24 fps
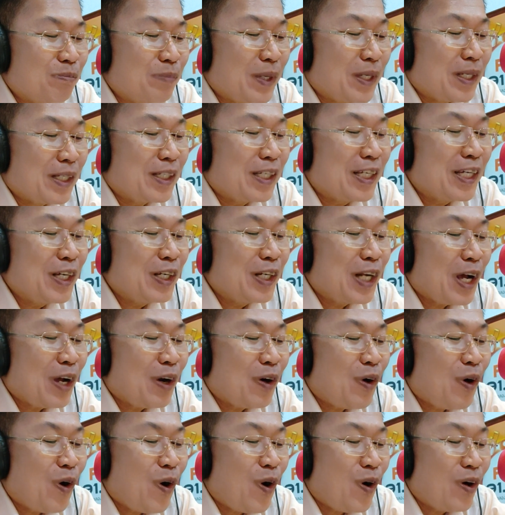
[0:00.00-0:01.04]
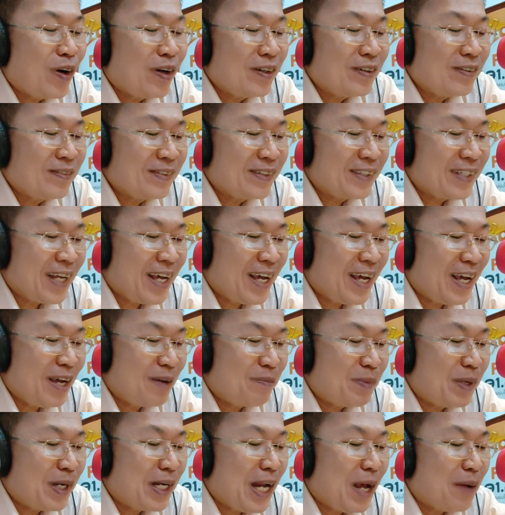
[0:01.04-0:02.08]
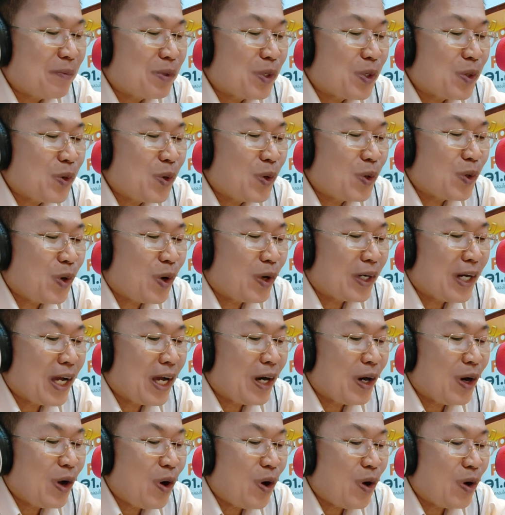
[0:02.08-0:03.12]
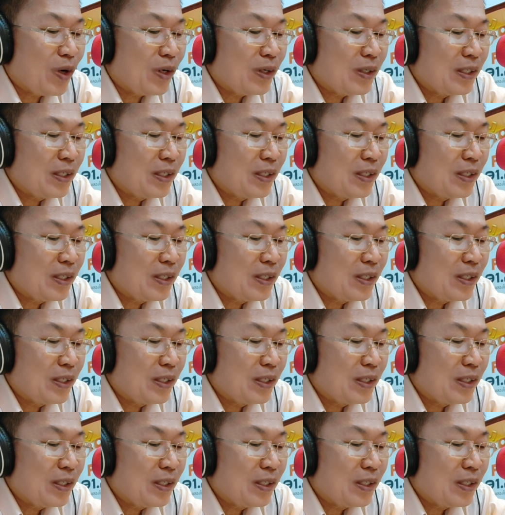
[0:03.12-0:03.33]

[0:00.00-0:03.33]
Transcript: เป็นชื่อนักร้องนะฮะเป็นนามสกุลของนักร้อง